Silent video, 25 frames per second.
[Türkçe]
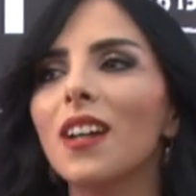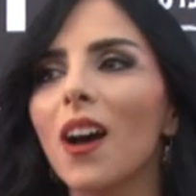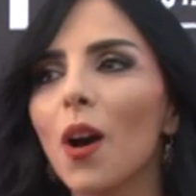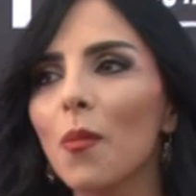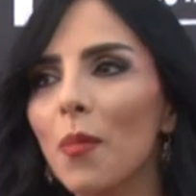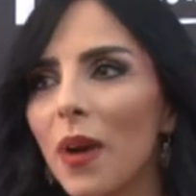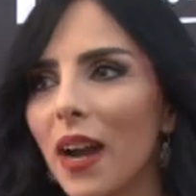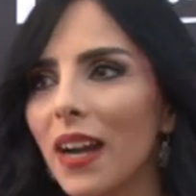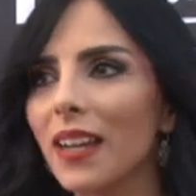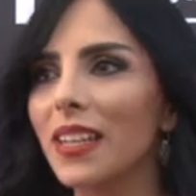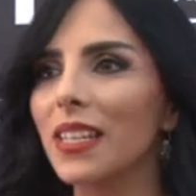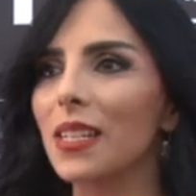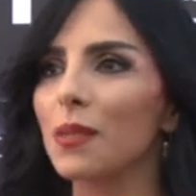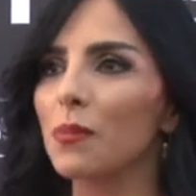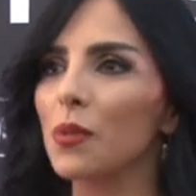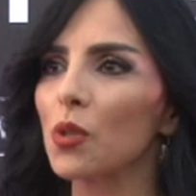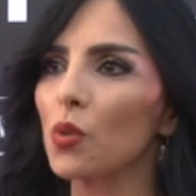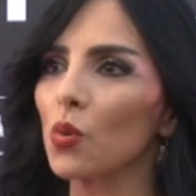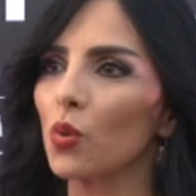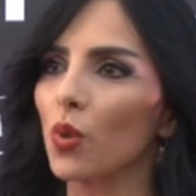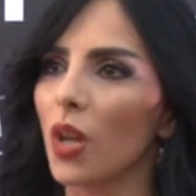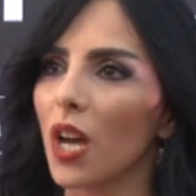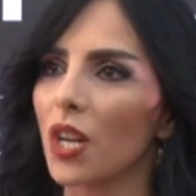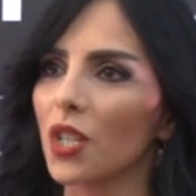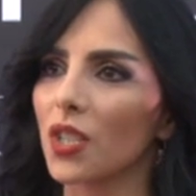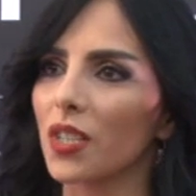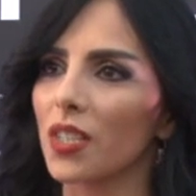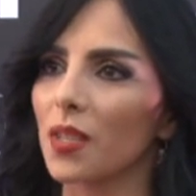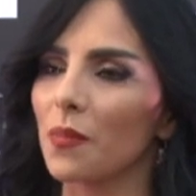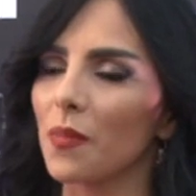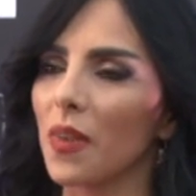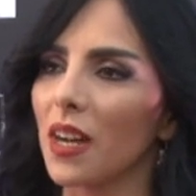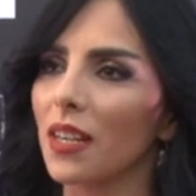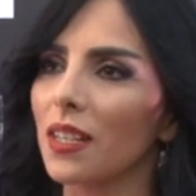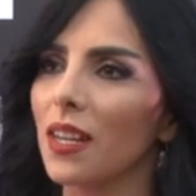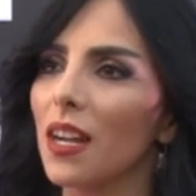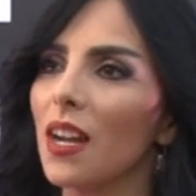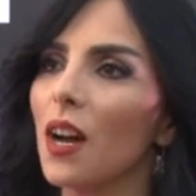haberlerimizi
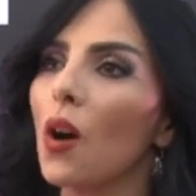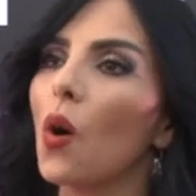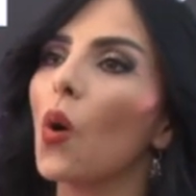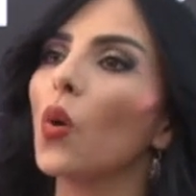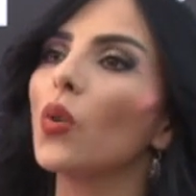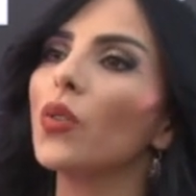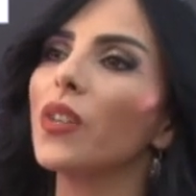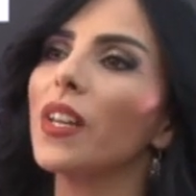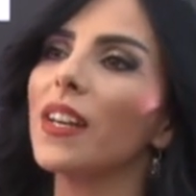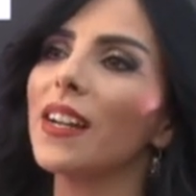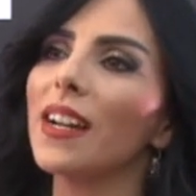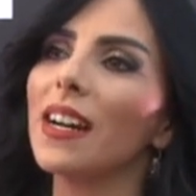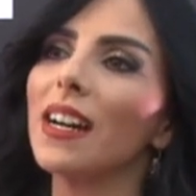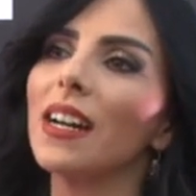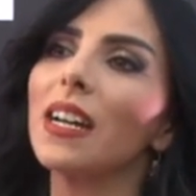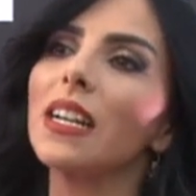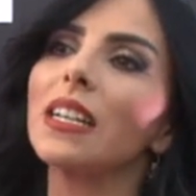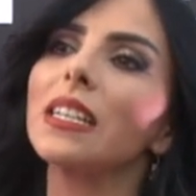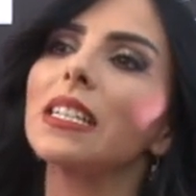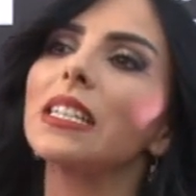ulaştırmak, onlara